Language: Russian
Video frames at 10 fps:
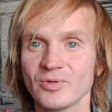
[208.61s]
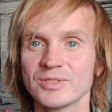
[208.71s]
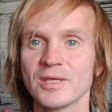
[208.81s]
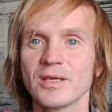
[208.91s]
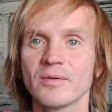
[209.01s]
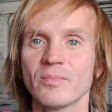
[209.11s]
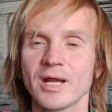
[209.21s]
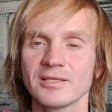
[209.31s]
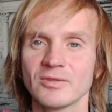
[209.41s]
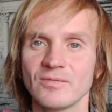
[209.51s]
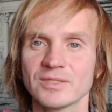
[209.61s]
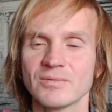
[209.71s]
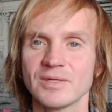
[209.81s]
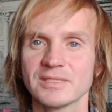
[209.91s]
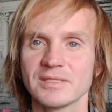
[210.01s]
То есть брать
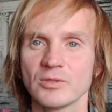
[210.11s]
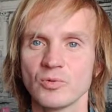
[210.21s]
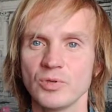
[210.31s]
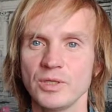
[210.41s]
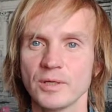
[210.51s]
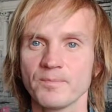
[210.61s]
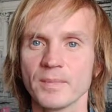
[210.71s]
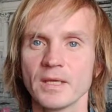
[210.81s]
ответственность за других.